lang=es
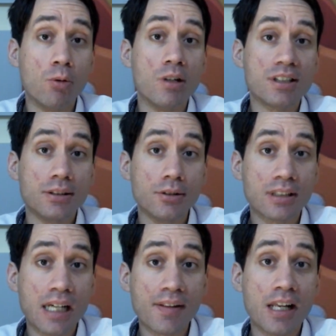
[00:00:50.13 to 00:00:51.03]
o el
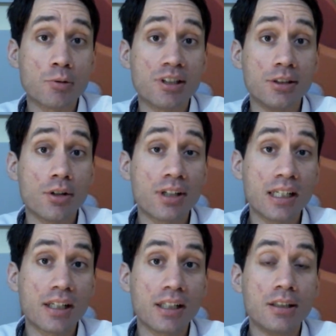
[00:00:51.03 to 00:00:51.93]
señor Cárdenas o el señor
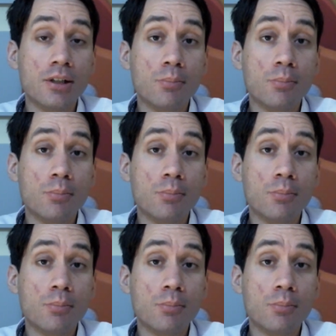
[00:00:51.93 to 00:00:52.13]
Negre,